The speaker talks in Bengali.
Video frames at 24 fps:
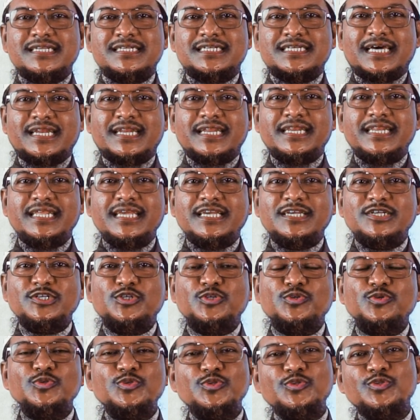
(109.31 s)
শারীরিক
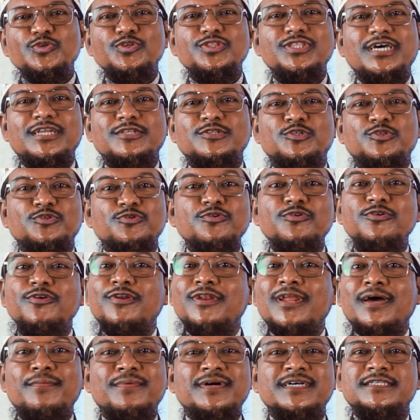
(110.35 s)
সুস্থতার জন্য
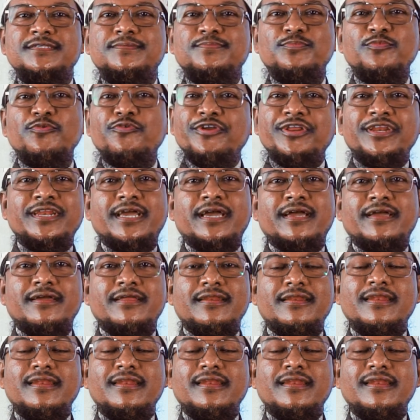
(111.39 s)
নামাজ পড়ি না